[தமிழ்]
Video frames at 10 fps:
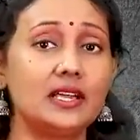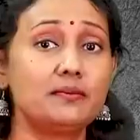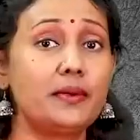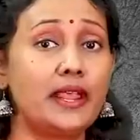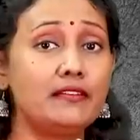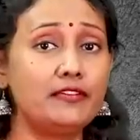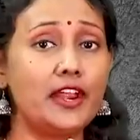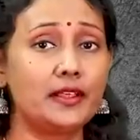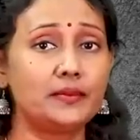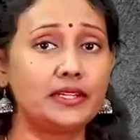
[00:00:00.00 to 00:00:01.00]
பெண்
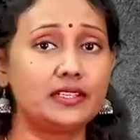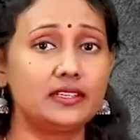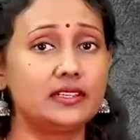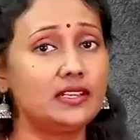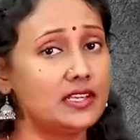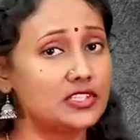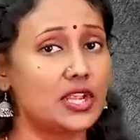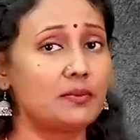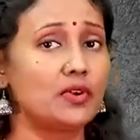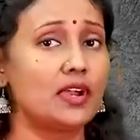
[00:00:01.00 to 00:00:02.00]
வேடமிட்டு
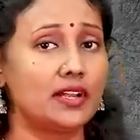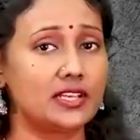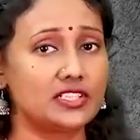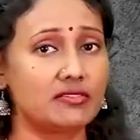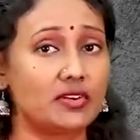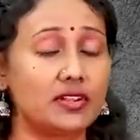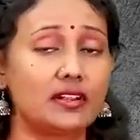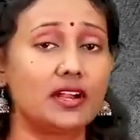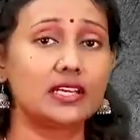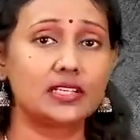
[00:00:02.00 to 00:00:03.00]
சண்முக அண்ணாச்சி அவர்களுடைய
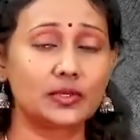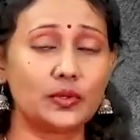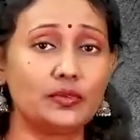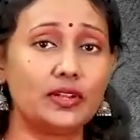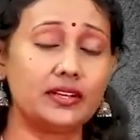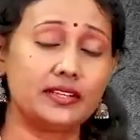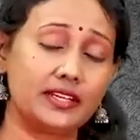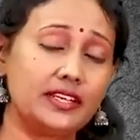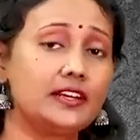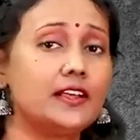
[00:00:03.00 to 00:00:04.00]
நாடக குழுவில்
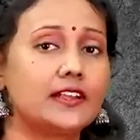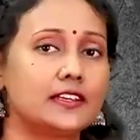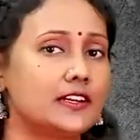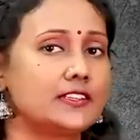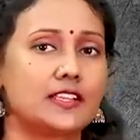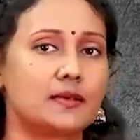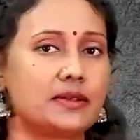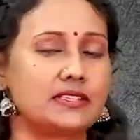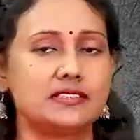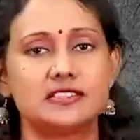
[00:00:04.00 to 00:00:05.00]
நிறைய நாடகங்களை
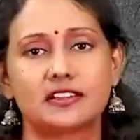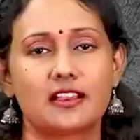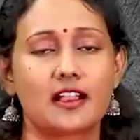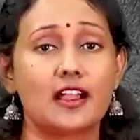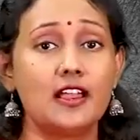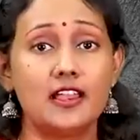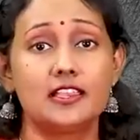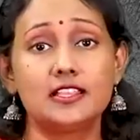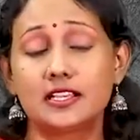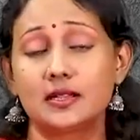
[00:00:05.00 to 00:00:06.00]
சிறப்பாக செஞ்சுருக்காங்க
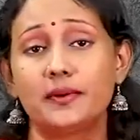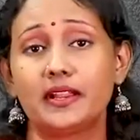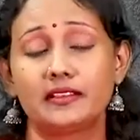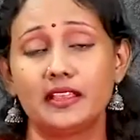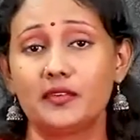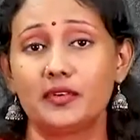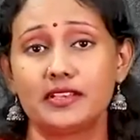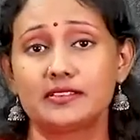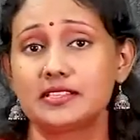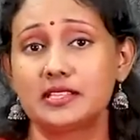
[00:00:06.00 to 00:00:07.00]
இதுக்கு பிறகுதான் என்னுடைய
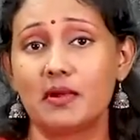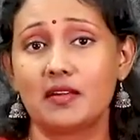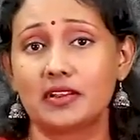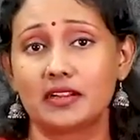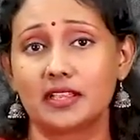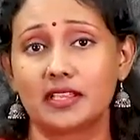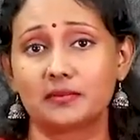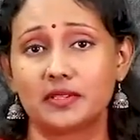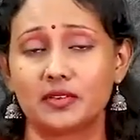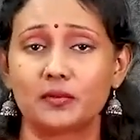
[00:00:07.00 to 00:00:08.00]
சினிமா வருகை
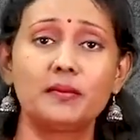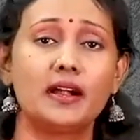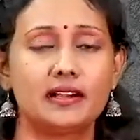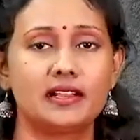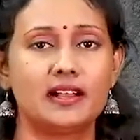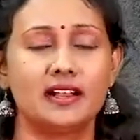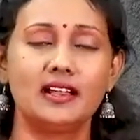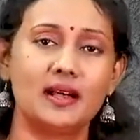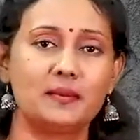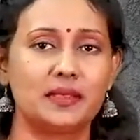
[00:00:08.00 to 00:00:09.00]
என்பது ரொம்ப அழகாக அமைய